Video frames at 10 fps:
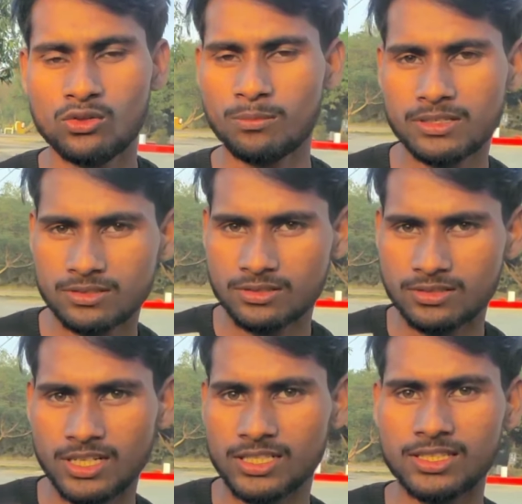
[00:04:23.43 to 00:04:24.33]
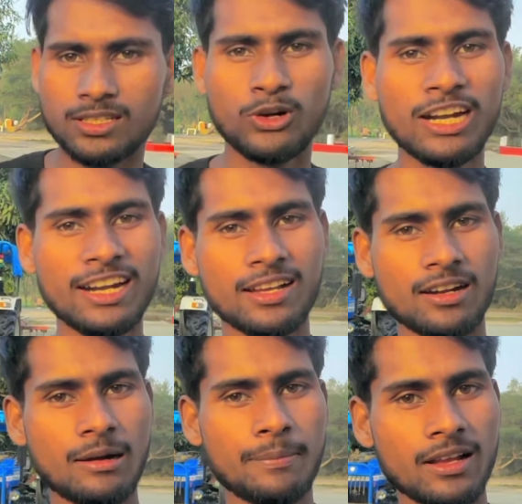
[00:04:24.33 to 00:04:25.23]
तो बस ज़्यादा दिन वेट नहीं
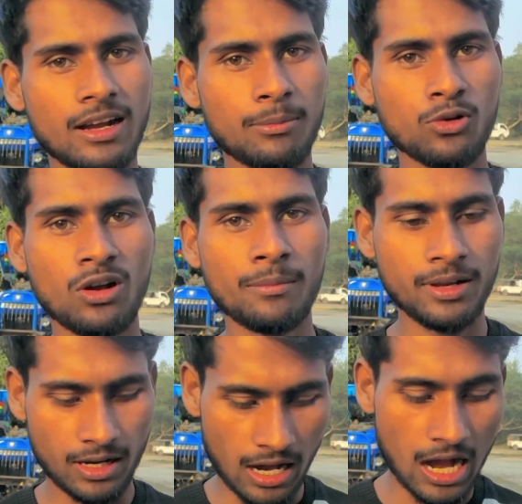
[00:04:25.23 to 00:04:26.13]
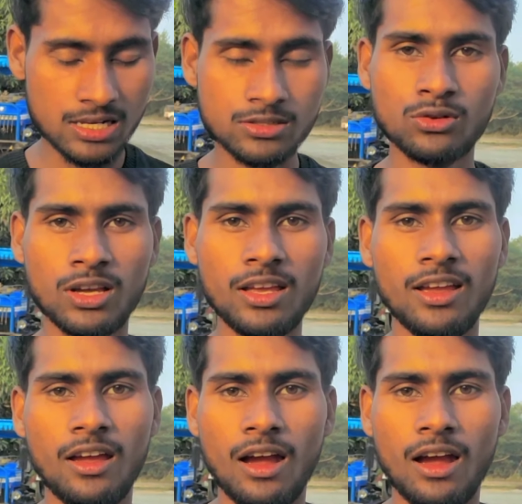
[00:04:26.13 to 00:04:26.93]
करना पड़ेगा आपको हमें आज जो है